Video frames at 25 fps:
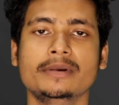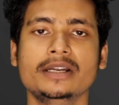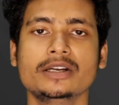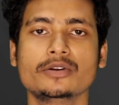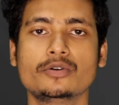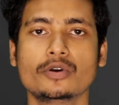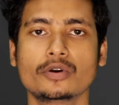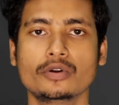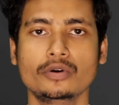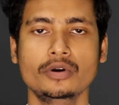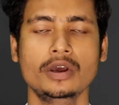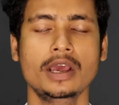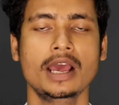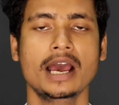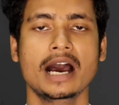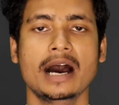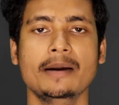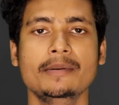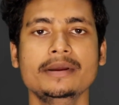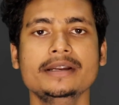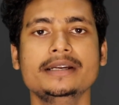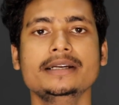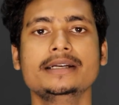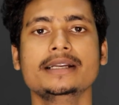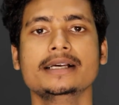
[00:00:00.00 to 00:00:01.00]
কমেন্ট করো
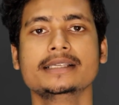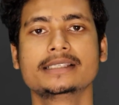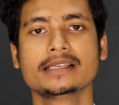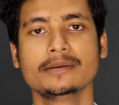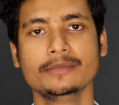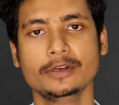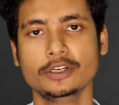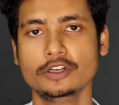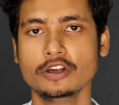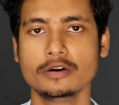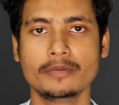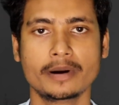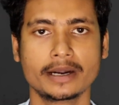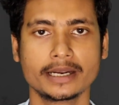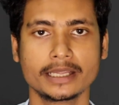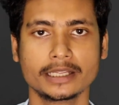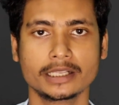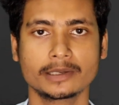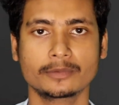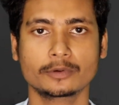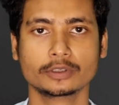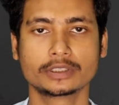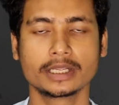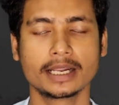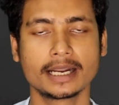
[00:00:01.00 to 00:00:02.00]
আমি ডিটেলসে ভিডিও
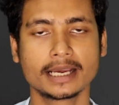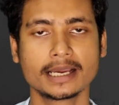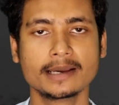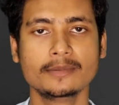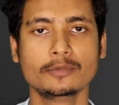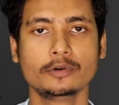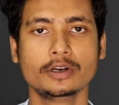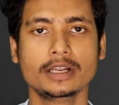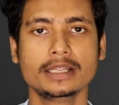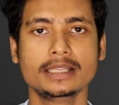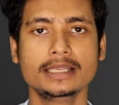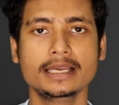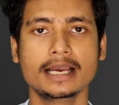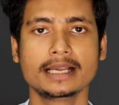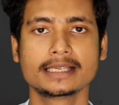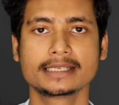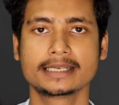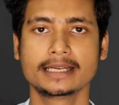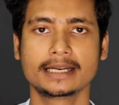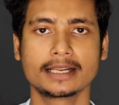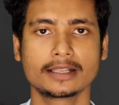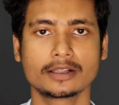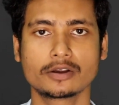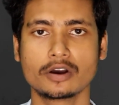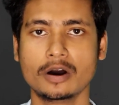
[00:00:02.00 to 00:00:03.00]
বানিয়ে দেবো তার আগে বলে দিই
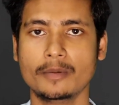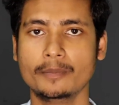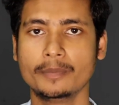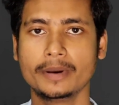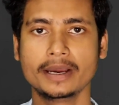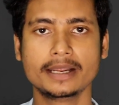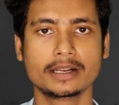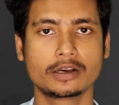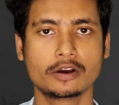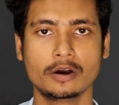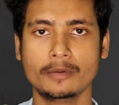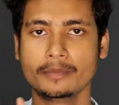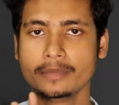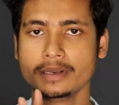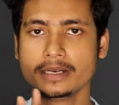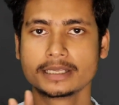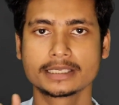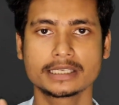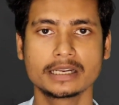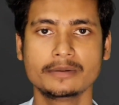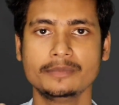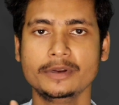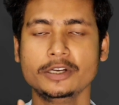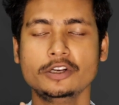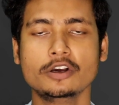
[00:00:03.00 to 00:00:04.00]
আজকে এটা কম্বাইন
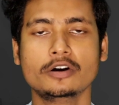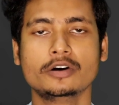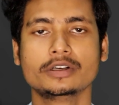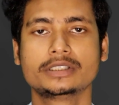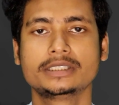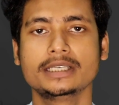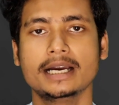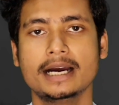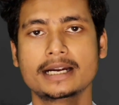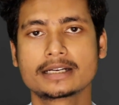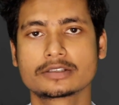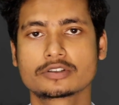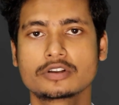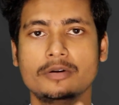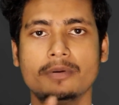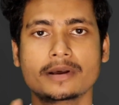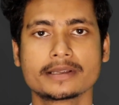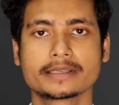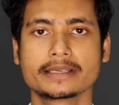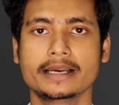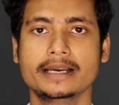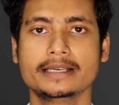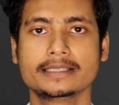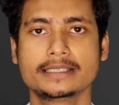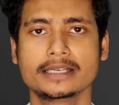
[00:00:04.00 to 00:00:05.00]
কম্বিনেশন ভিডিও হচ্ছে আর্টস
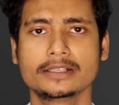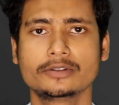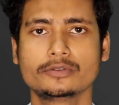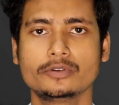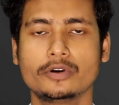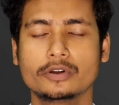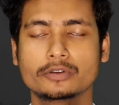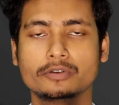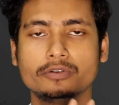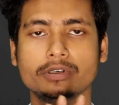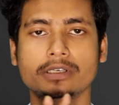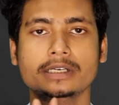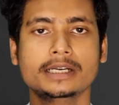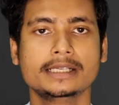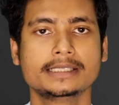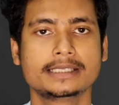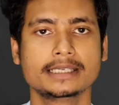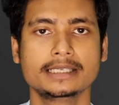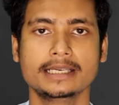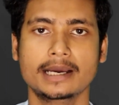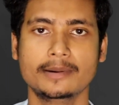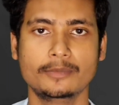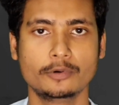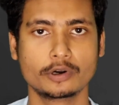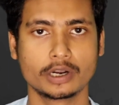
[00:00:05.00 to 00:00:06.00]
কমার্স সায়েন্সের তত
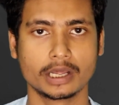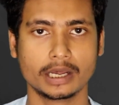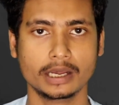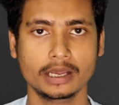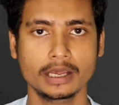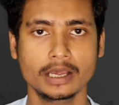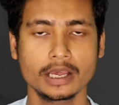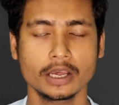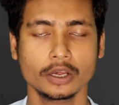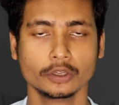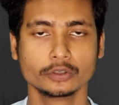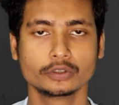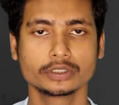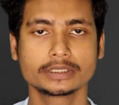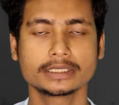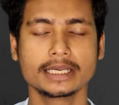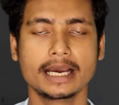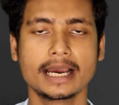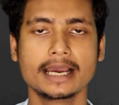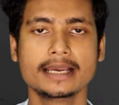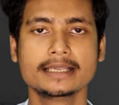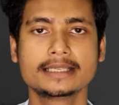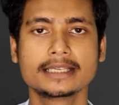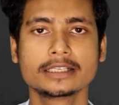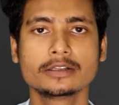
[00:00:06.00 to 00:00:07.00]
ডিটেলসে যাবো না তো
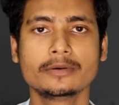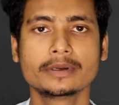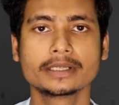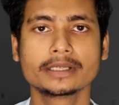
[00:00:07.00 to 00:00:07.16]
সায়েন্সে